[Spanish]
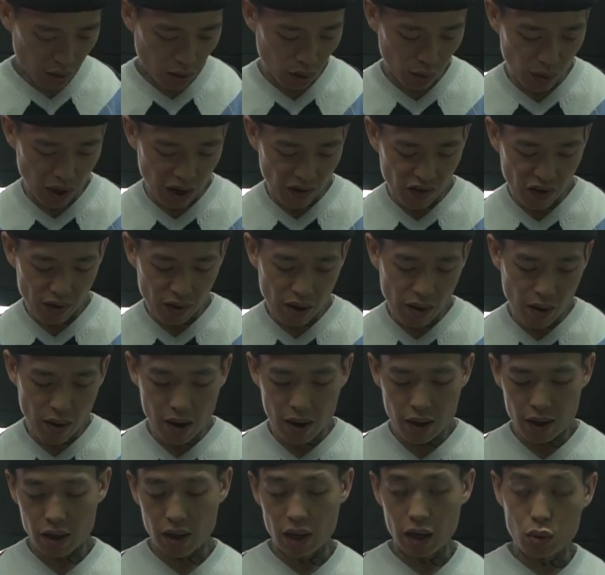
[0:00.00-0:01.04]
Como la fibra
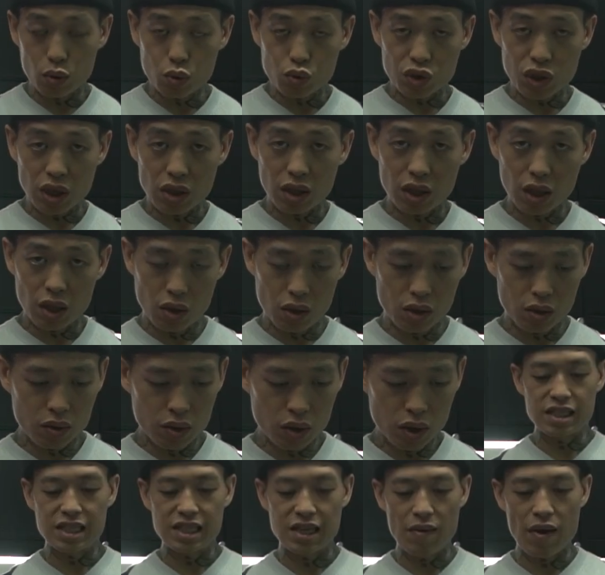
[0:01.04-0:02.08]
va en un sentido,
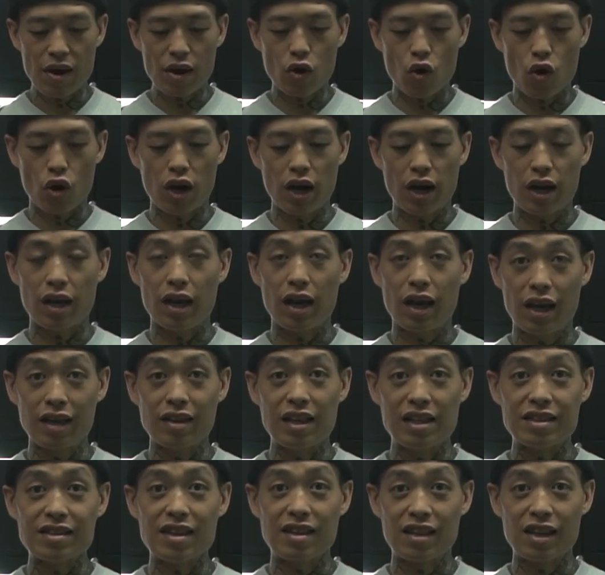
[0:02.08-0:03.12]
se va a encoger
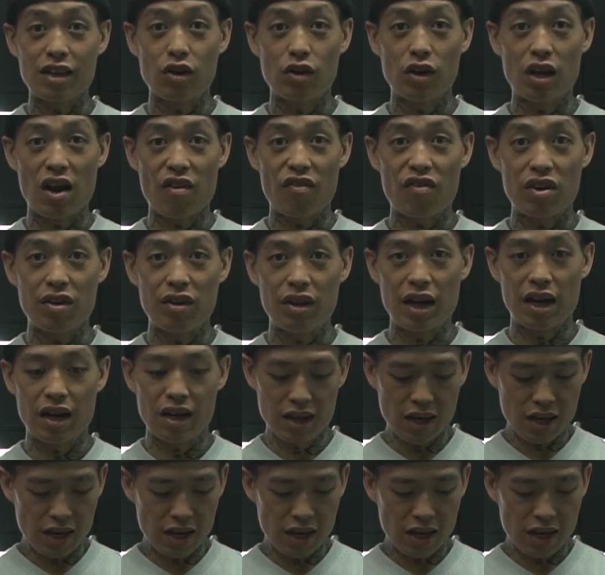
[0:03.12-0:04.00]
en el sentido de la fibra.